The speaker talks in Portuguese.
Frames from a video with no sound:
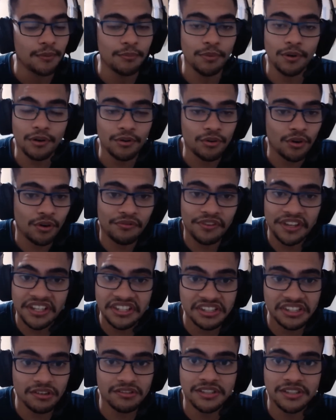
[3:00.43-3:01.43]
Bom,
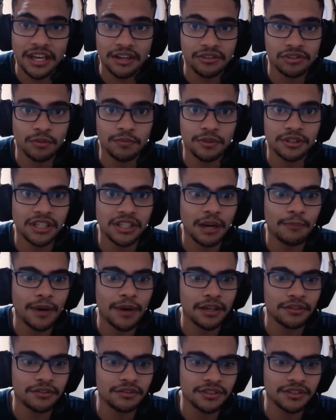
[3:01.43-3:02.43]
convicção zero sobre o
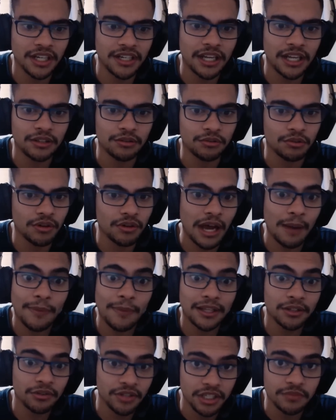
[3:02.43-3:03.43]
trabalho do treinador, é
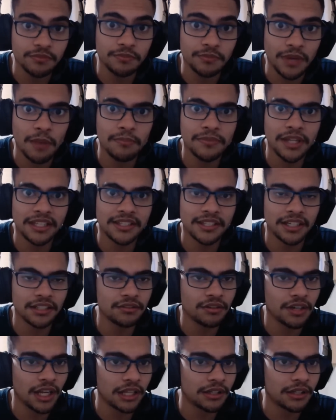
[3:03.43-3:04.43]
amadorismo mesmo da
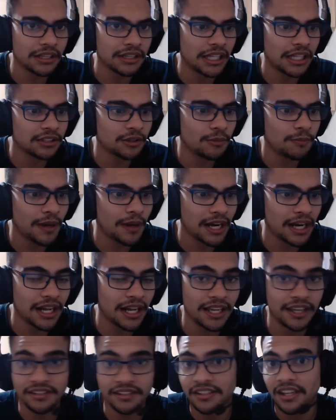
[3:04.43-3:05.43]
diretoria do Atlético
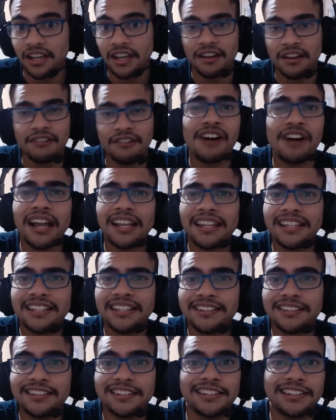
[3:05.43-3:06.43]
Paranaense.
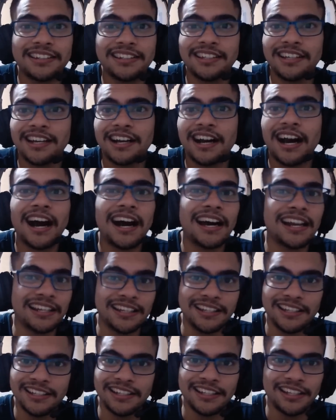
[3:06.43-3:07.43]
Valentim,
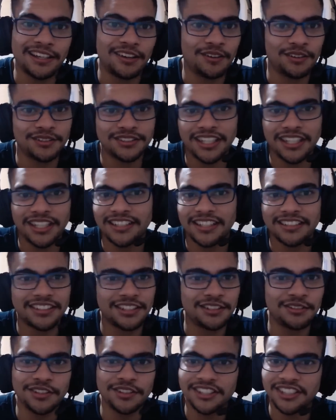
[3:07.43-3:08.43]
Carilli, contratar
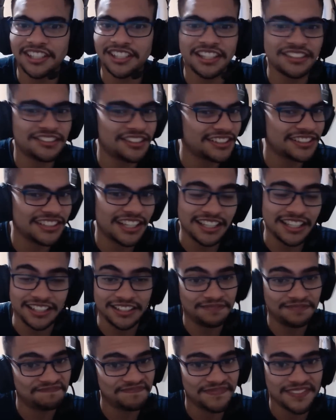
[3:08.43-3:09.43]
esses dois treinadores
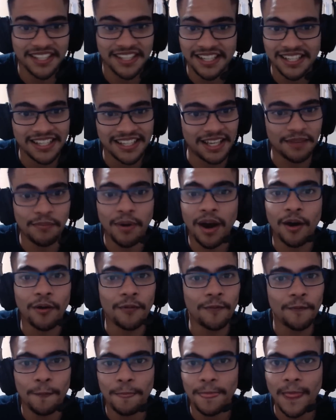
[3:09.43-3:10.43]
aí.
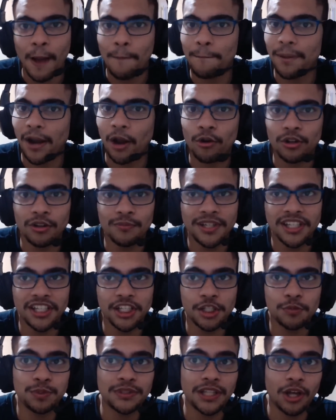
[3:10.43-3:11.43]
Irmão, para um clube que
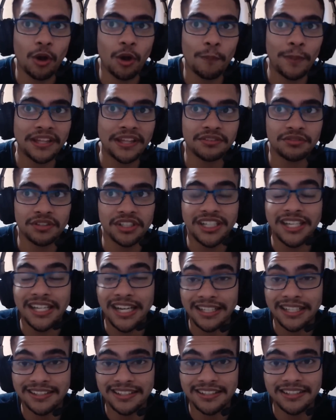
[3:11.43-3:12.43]
disputa competições
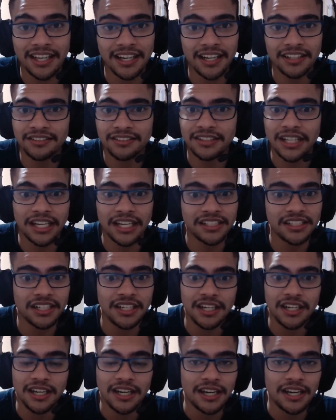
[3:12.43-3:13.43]
grandes internacionais,
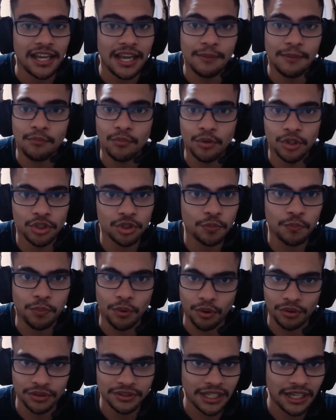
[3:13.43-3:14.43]
é muito
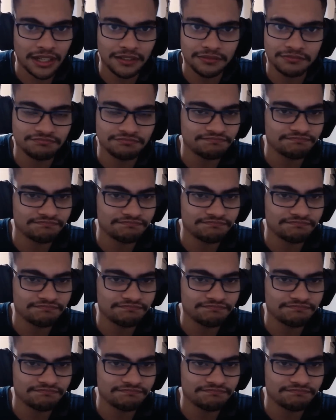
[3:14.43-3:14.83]
pouco, tá?